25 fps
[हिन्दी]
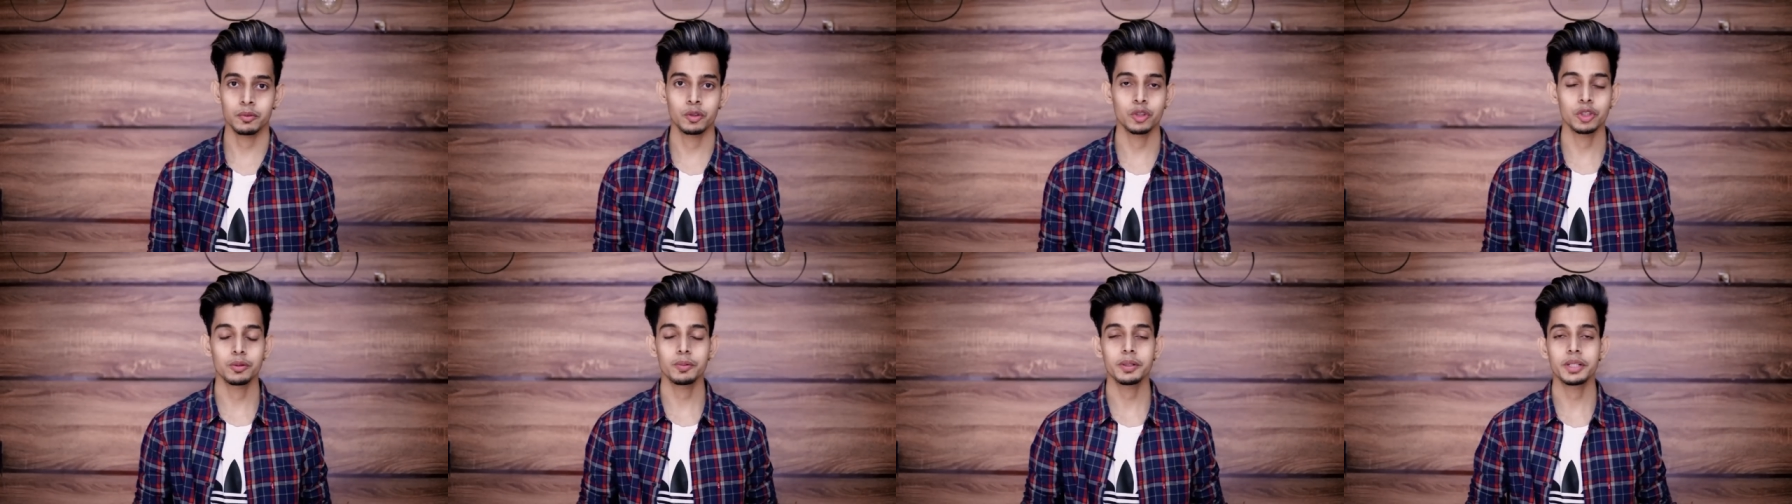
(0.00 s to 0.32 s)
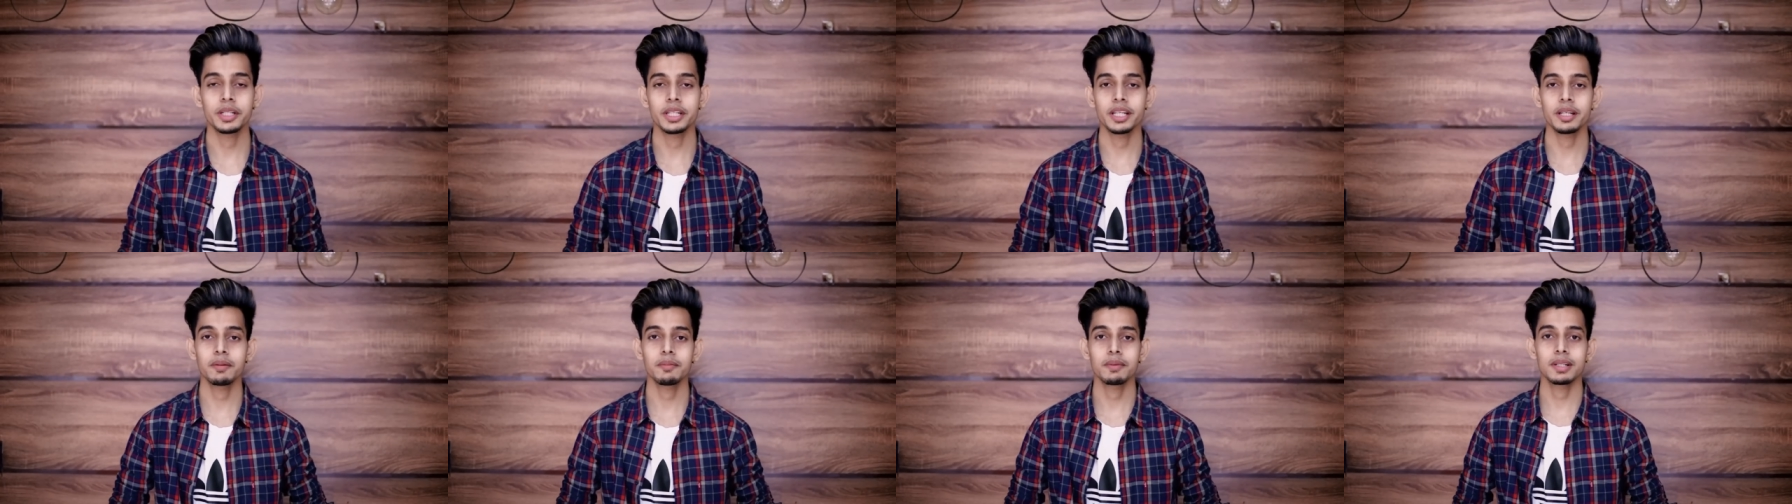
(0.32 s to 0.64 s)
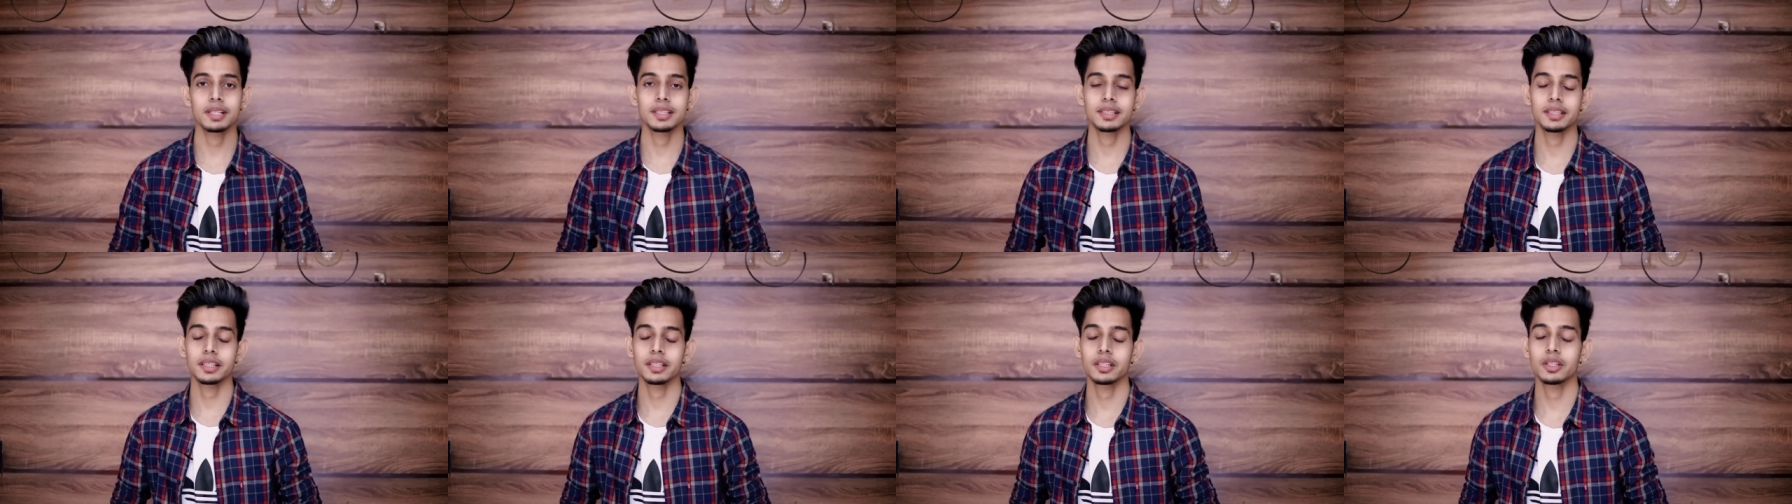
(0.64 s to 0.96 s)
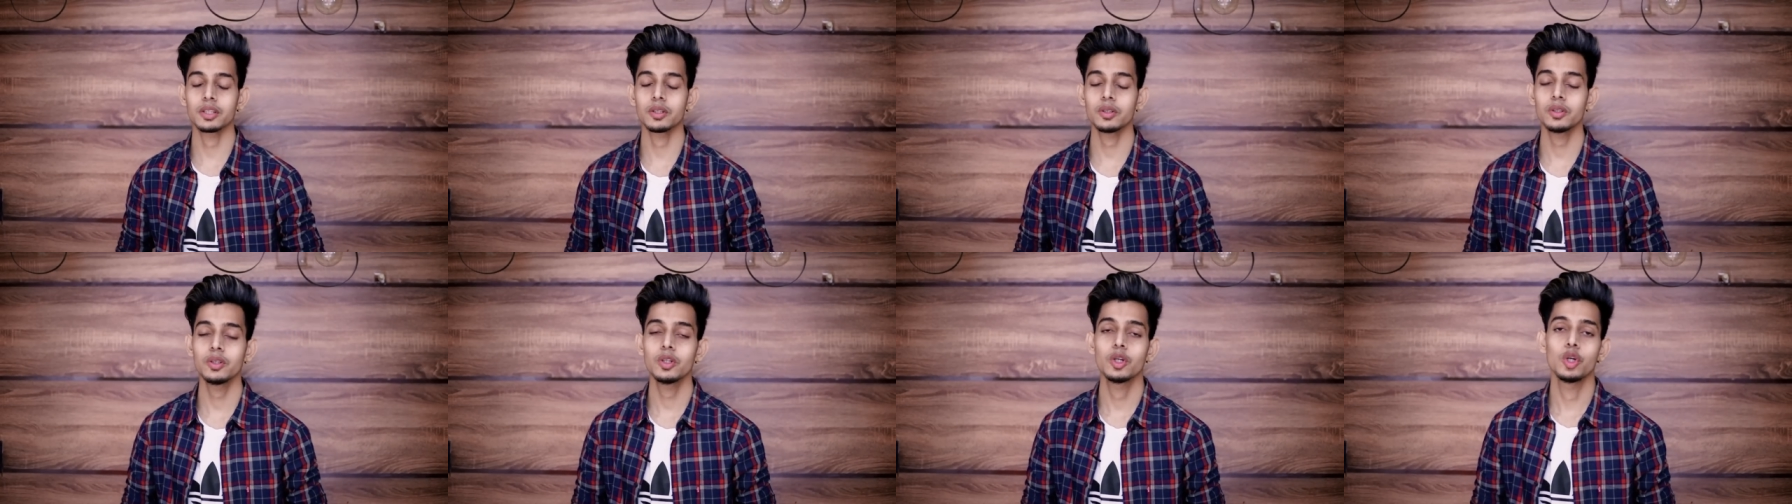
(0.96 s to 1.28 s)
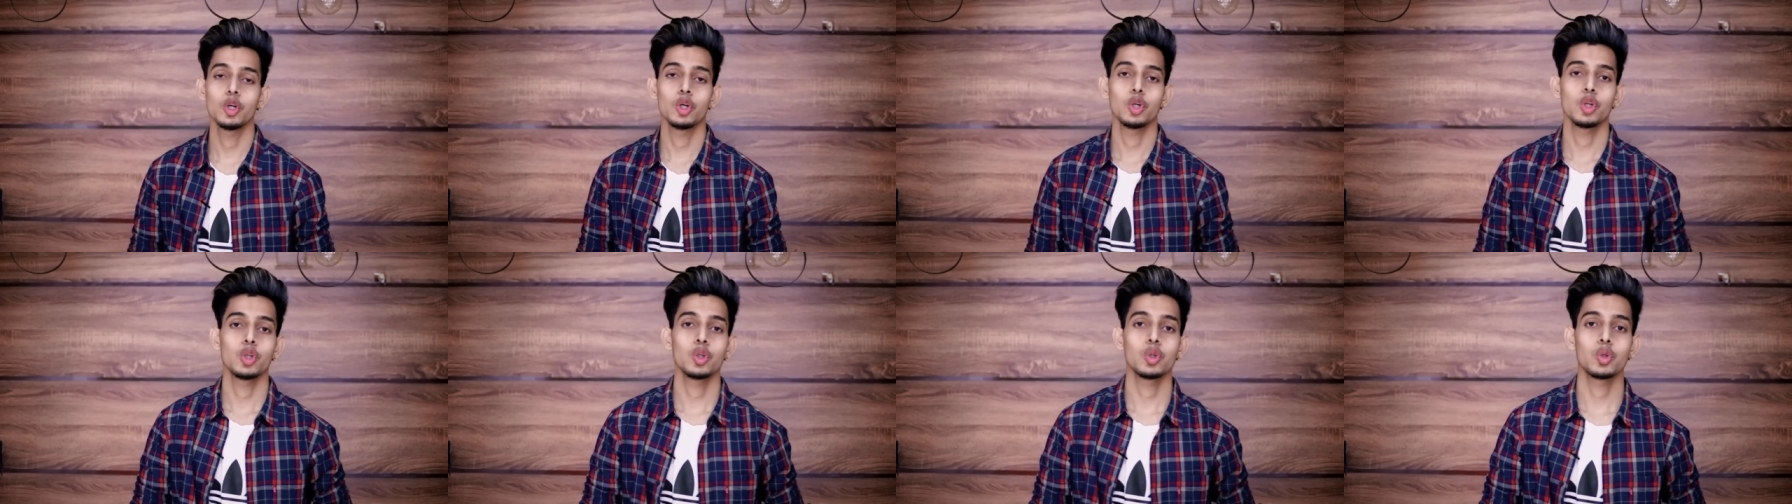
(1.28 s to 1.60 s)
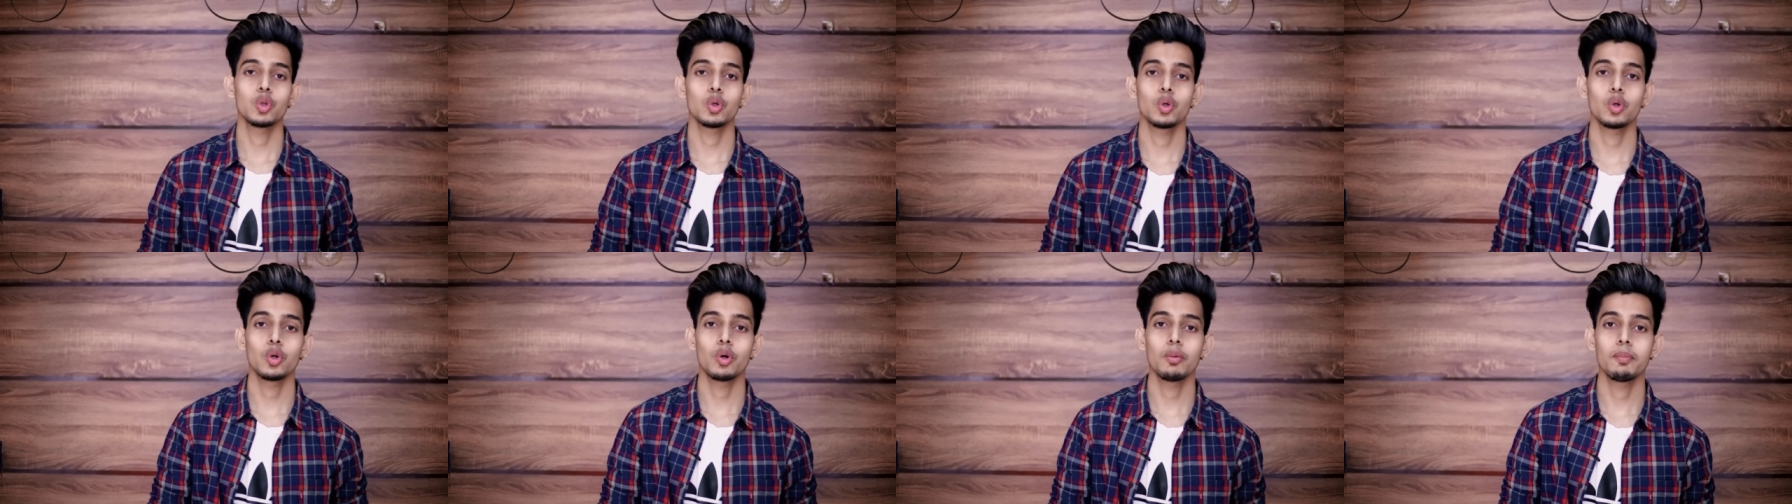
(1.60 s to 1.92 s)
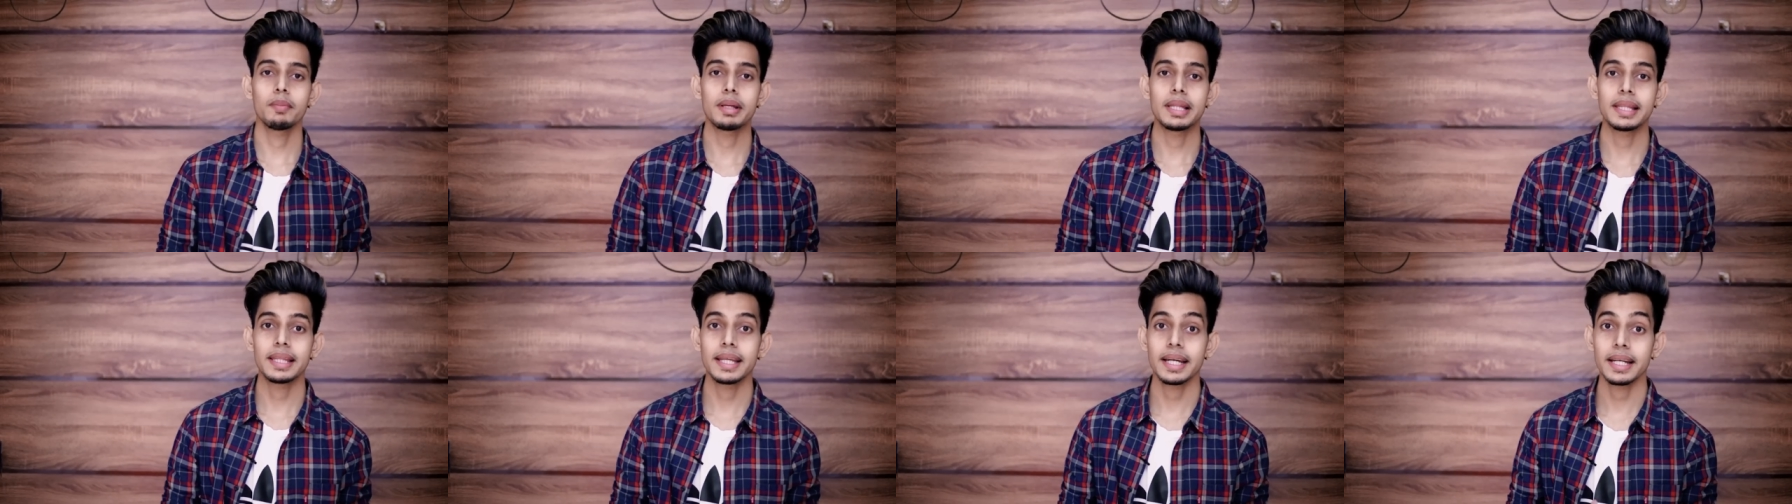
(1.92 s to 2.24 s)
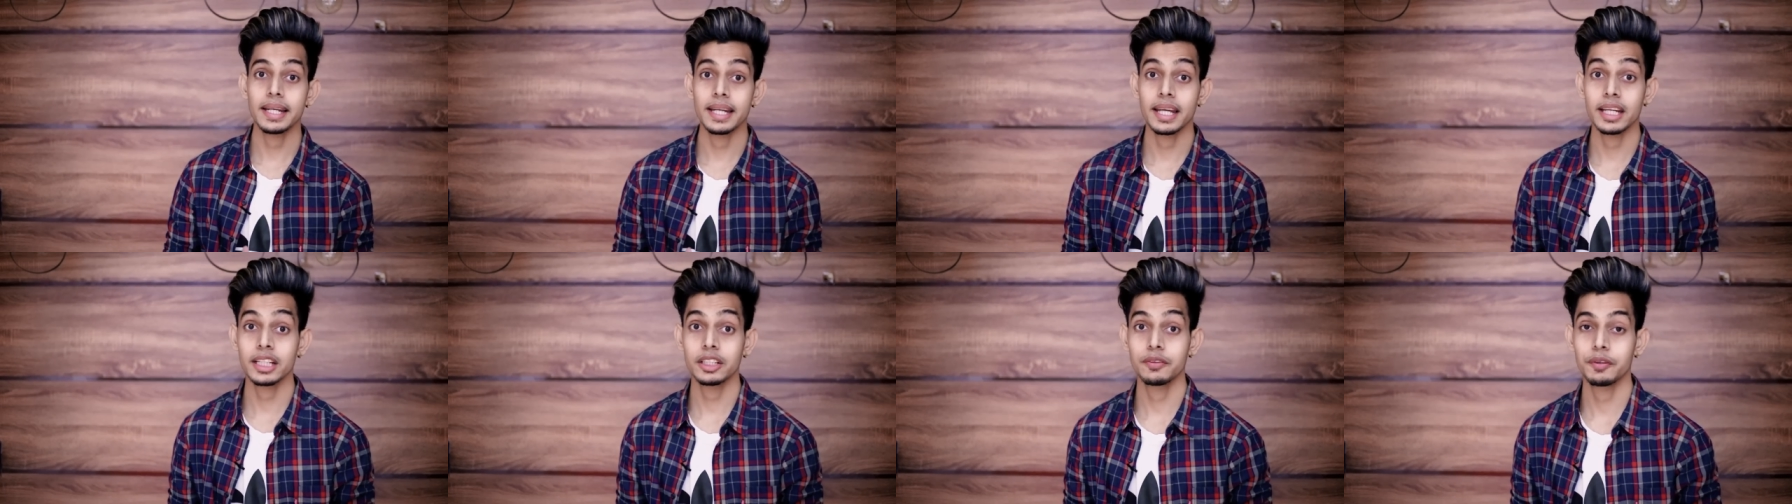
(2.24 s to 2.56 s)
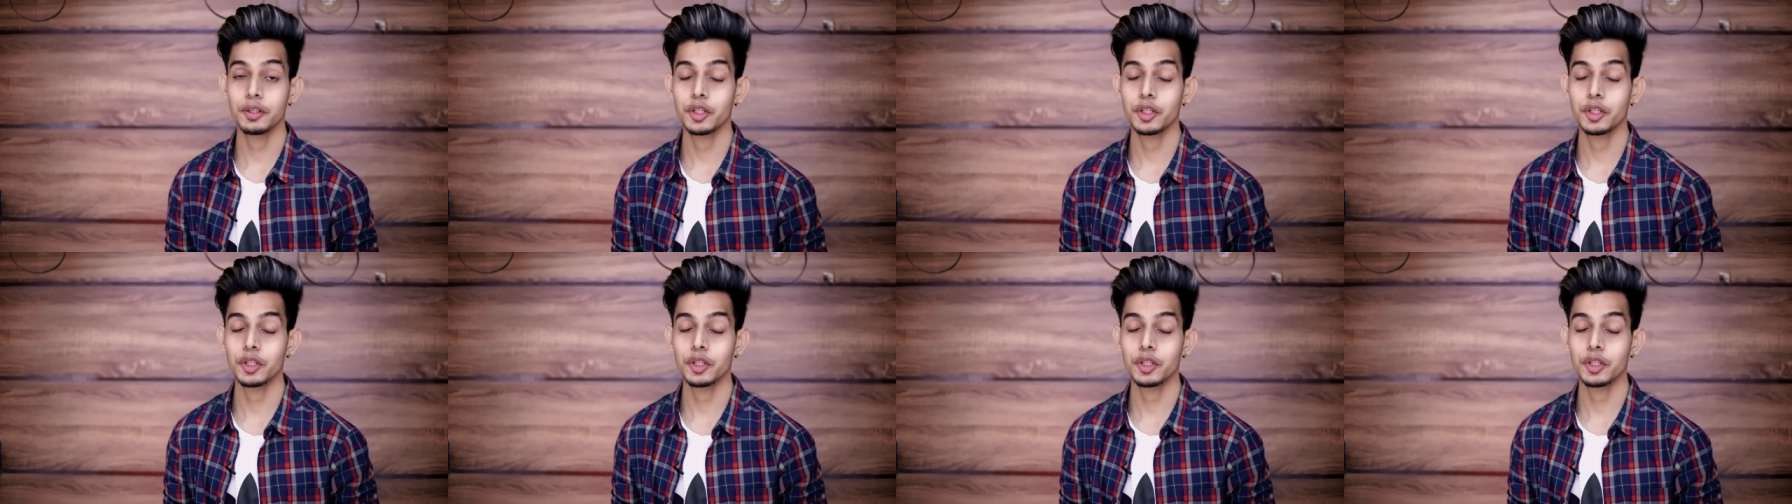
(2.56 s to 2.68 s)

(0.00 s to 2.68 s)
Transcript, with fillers: कुछ भी डीएम कर सकते हो तो मिलते हैं नेक्स्ट